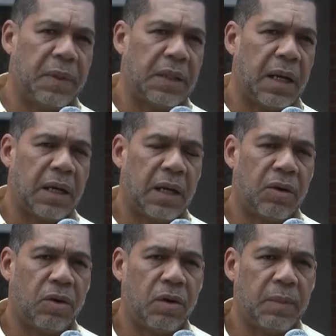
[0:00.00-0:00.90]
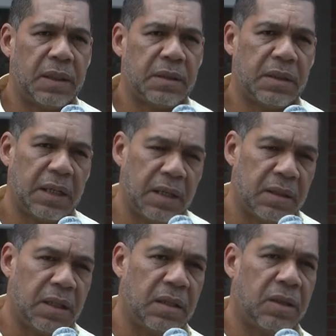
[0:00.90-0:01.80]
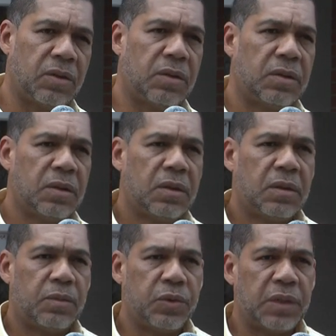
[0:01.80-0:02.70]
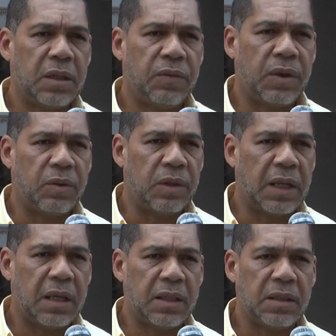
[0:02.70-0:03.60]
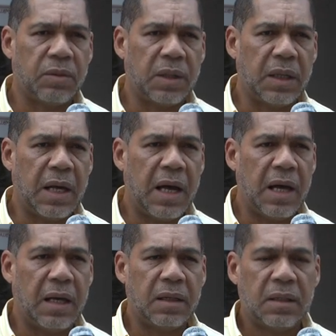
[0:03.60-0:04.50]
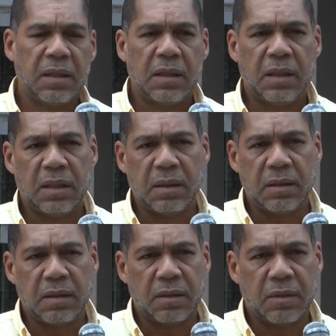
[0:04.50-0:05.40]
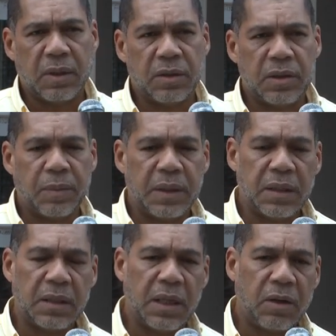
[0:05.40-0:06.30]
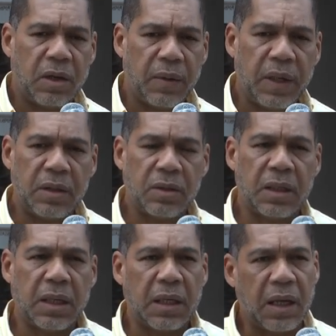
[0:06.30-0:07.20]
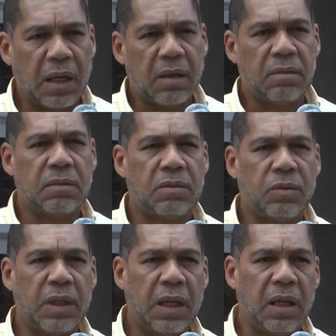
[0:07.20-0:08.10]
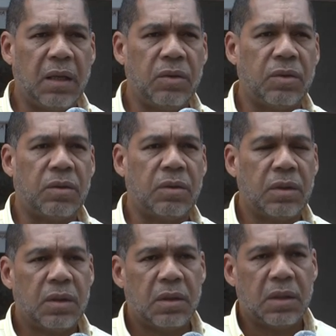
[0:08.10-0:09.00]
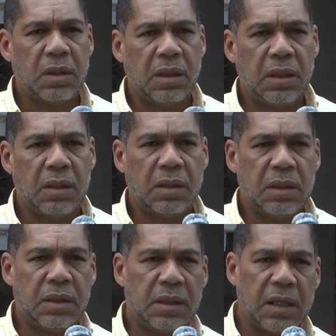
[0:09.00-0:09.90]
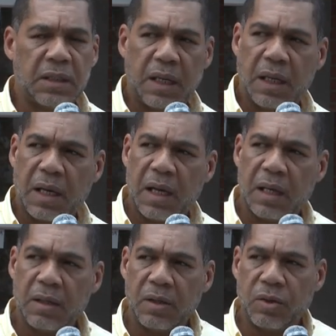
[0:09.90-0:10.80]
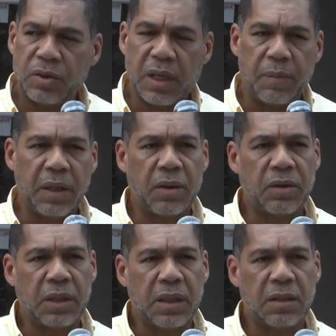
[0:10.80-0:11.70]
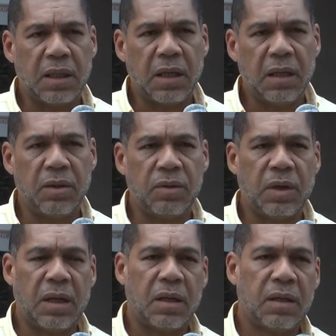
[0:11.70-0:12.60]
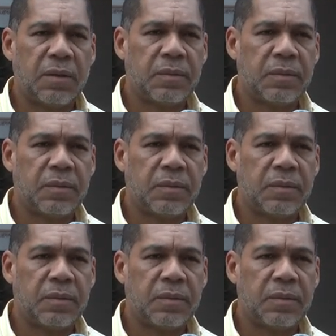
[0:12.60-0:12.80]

hospital Carlos Olmes sí han tenido muchas dificultades de seguridad eh, cuando se presentan los eventos de que llega un herido y, se acercan los amigos de este herido a,